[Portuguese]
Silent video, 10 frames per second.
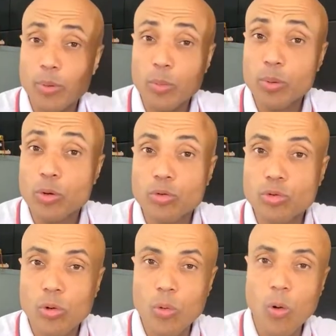pra
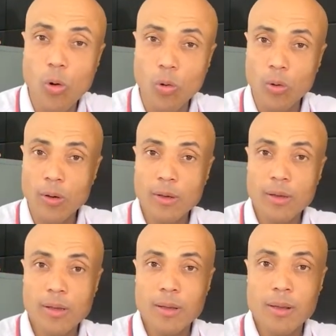UTI,
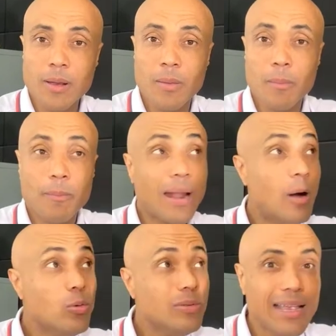pra internação lá
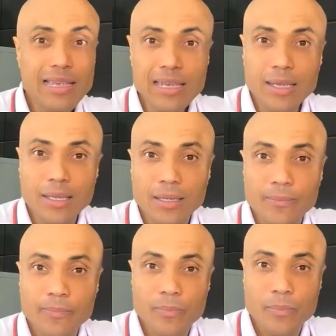na sua
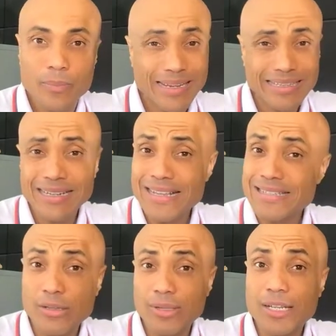clínica, onde você vai
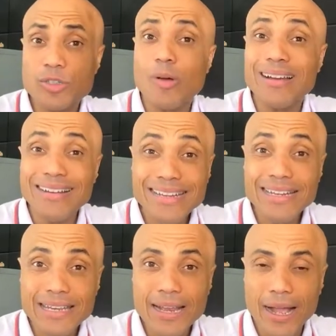trabalhar. Por isso
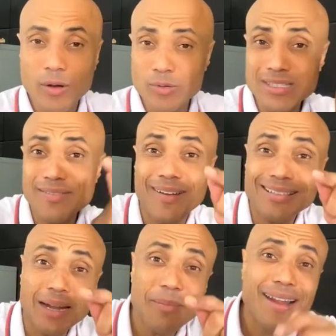que você precisa manjar.
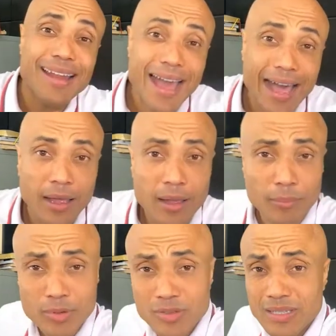Então, a
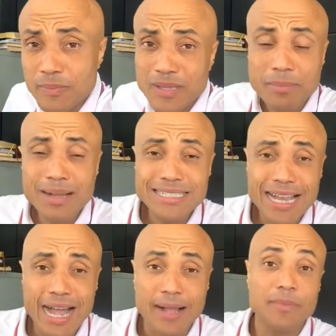curto prazo,
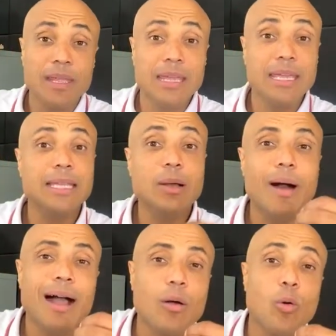qual que
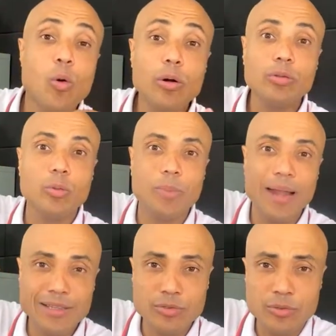é a complicação que
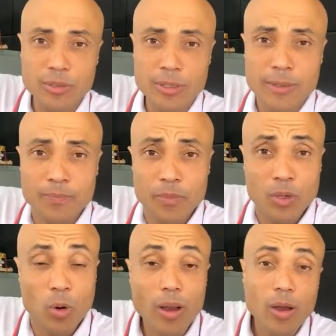vai levar o
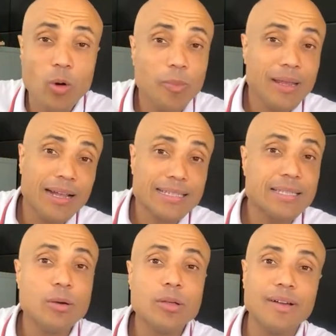diabético
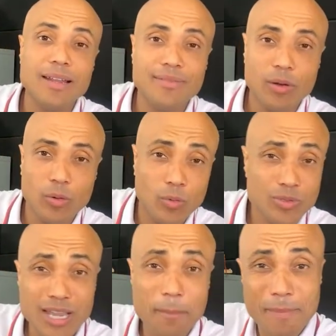pro
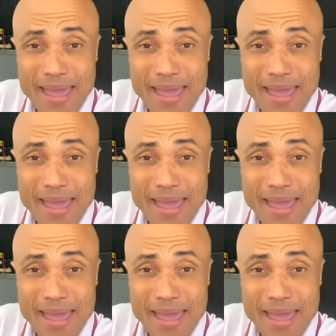pronto-socorro?